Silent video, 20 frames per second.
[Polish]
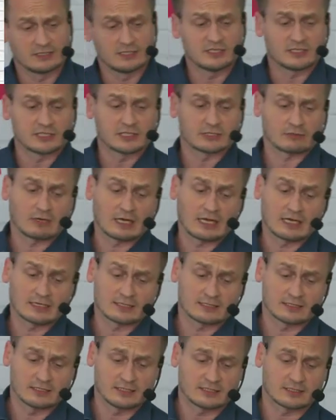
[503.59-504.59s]

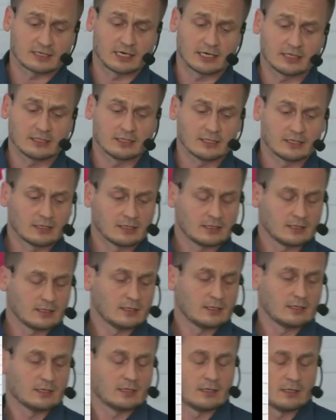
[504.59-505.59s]
decentralized design
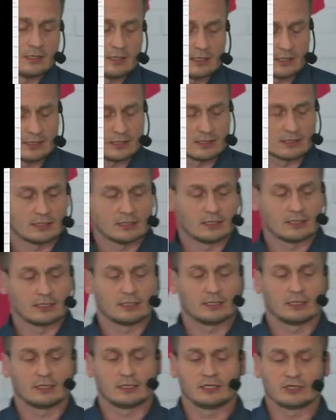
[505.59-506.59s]

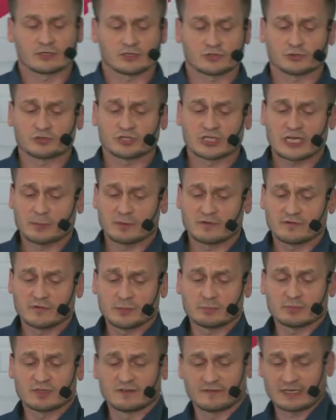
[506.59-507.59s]
e, i rozróżniamy w
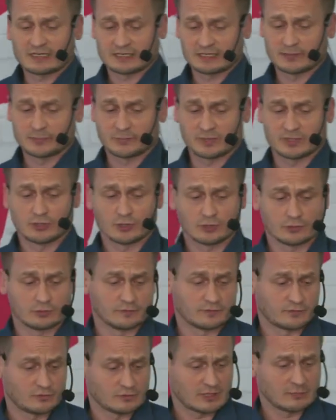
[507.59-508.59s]
nim dwa typy
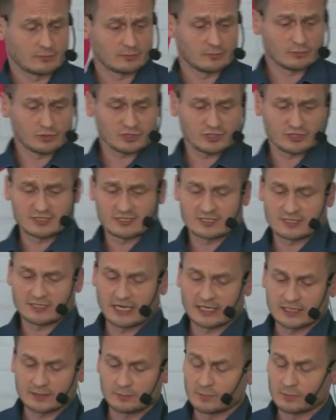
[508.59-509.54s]
nodów. Tutaj może ten slajd